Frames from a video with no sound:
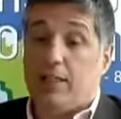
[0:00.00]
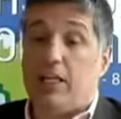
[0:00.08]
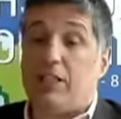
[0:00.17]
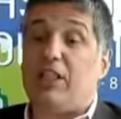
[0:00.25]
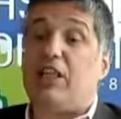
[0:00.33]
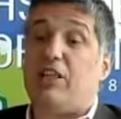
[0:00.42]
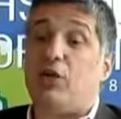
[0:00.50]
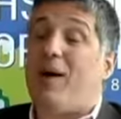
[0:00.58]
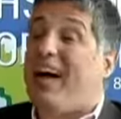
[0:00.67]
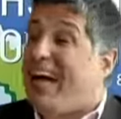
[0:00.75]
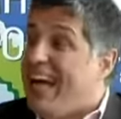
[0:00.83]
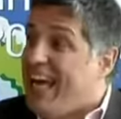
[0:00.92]
Já dirigi
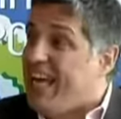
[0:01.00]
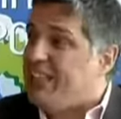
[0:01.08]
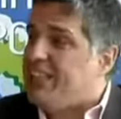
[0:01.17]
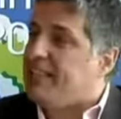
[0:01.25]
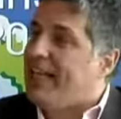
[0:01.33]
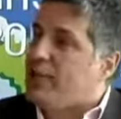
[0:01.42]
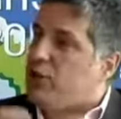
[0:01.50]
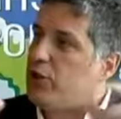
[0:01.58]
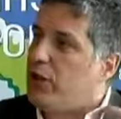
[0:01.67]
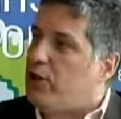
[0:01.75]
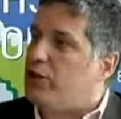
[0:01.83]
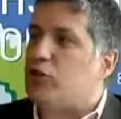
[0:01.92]
uma rede
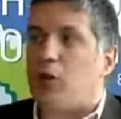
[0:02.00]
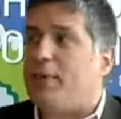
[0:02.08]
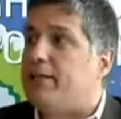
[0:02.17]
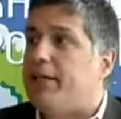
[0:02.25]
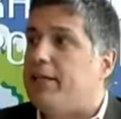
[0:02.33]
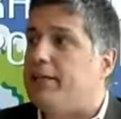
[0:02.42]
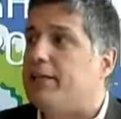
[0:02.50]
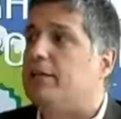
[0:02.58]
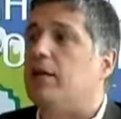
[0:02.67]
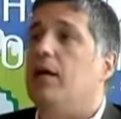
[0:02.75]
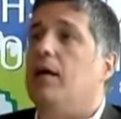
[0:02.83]
nacional de shopping centers.